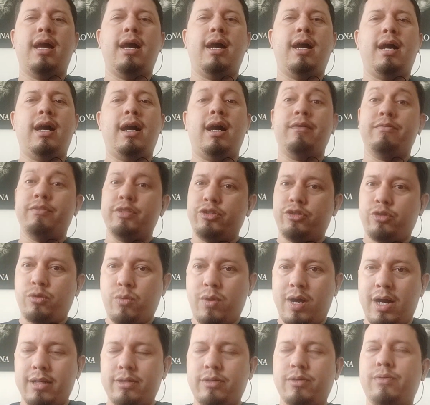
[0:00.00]
a
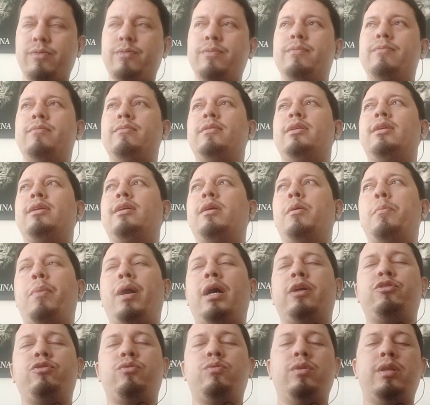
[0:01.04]
A24, que
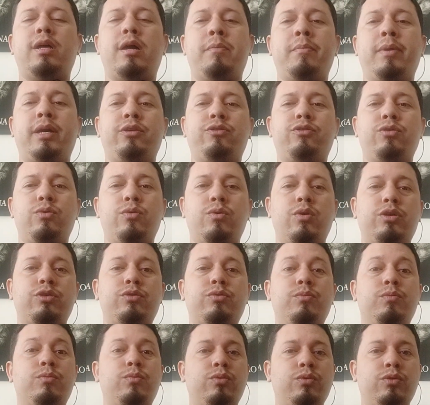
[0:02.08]
particularmente eu
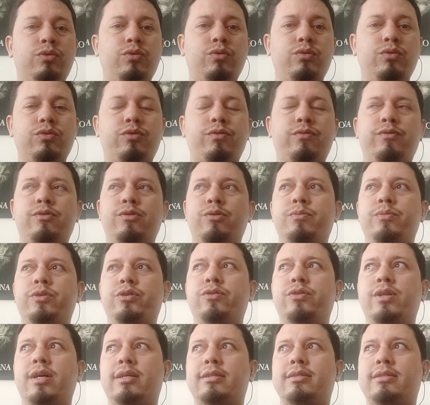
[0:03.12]
gosto muito dos
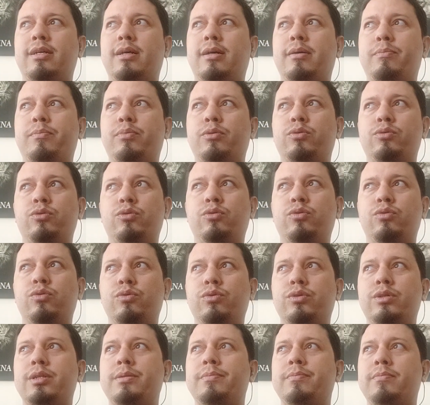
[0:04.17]
filmes dessa
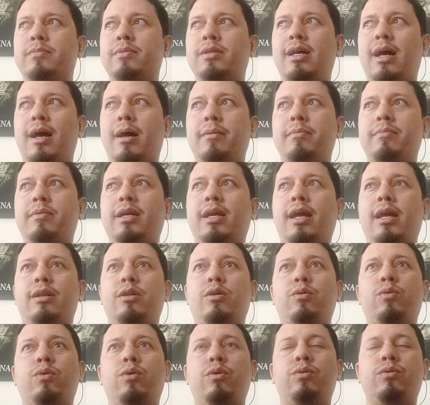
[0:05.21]
produtora, tá? Quem
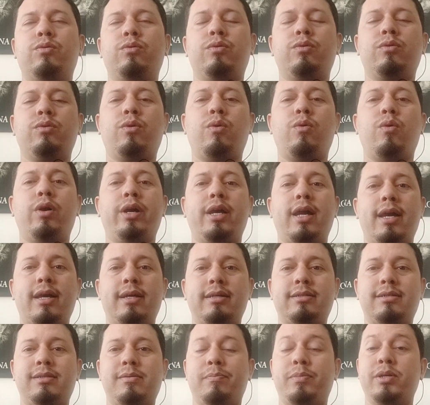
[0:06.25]
não
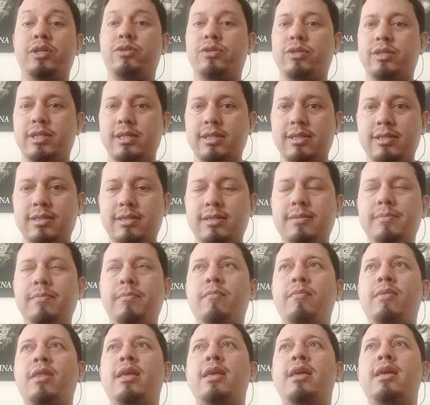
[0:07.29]
conhece, pesquise.
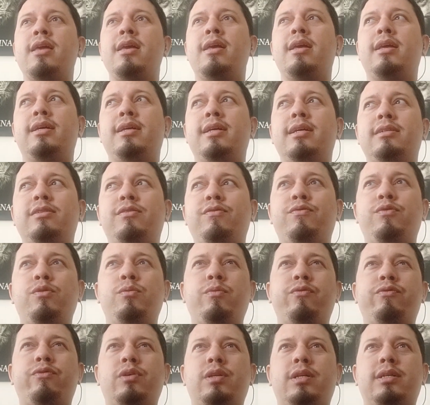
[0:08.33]
E esse
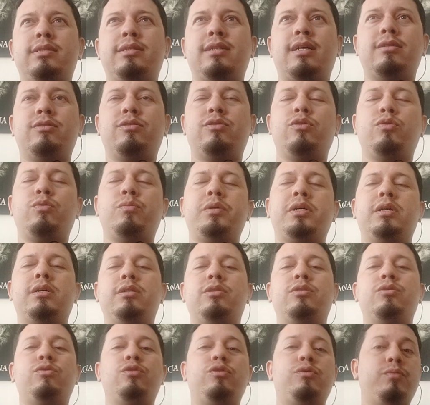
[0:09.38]
filme foi lançado, se eu não me
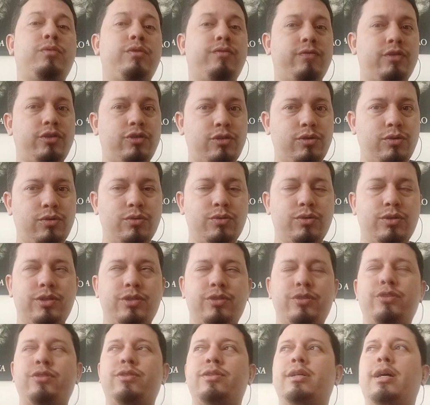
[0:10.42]
engano, em
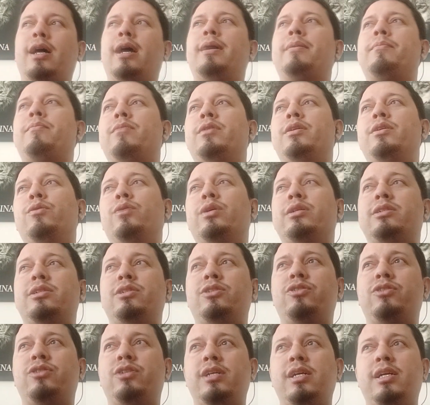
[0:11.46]
2022, tá? Eu
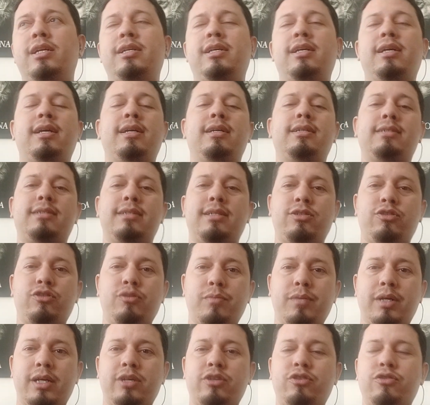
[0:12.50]
assisti ele
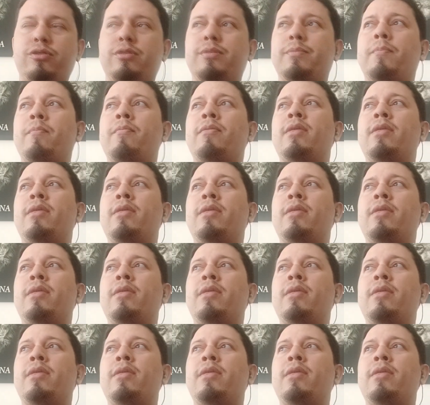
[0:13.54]
recentemente.